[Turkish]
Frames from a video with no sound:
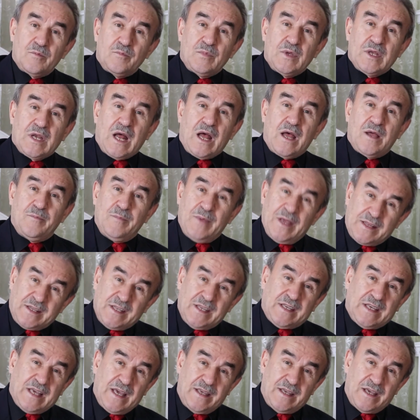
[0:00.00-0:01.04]
Bir
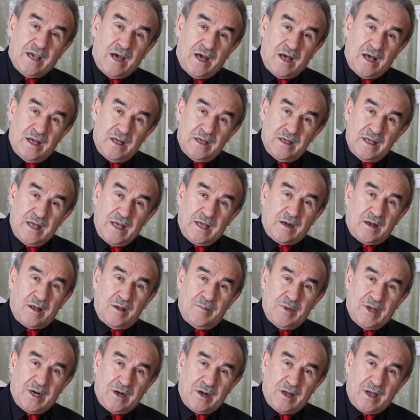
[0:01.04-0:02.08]
rahmetike ya
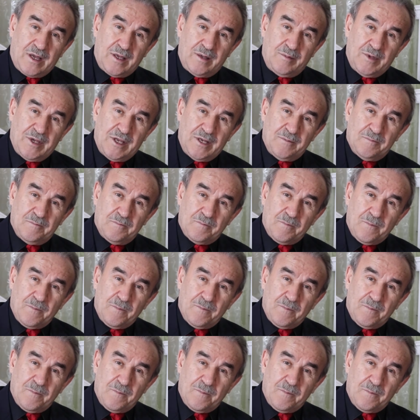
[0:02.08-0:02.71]
erhamer rahimin.